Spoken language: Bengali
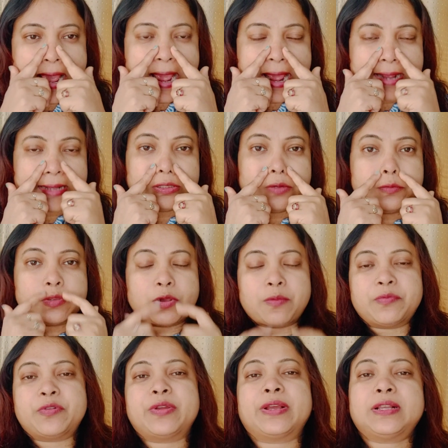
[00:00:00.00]
একদম
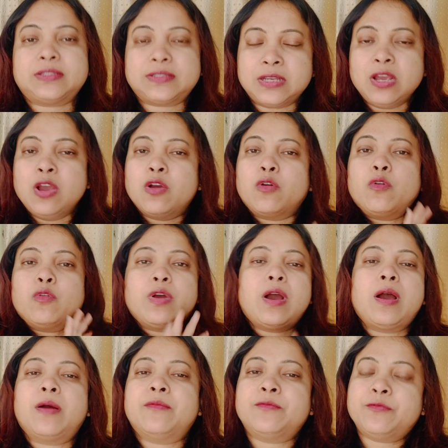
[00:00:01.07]
সফট হয়ে গেছে কোনো
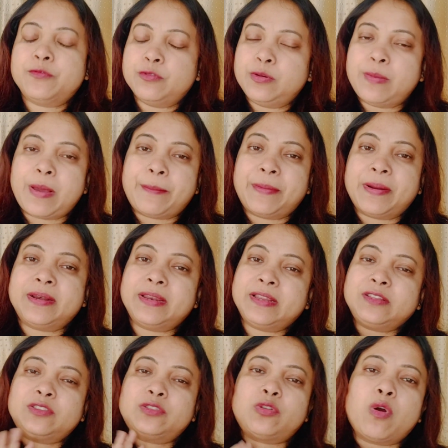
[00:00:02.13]
হার্মফুল ব্যাপার নেই
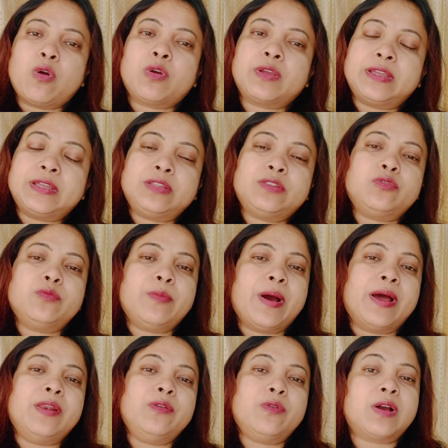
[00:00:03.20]
ত্বক কিন্তু
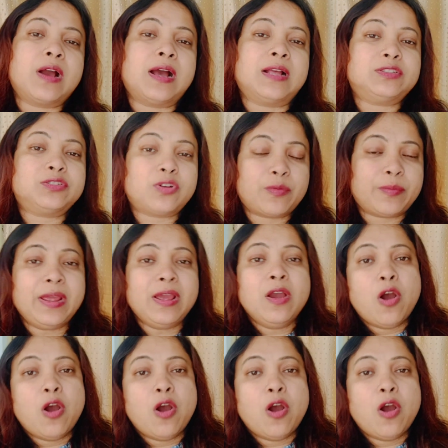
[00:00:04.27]
ভালো কাজ হবে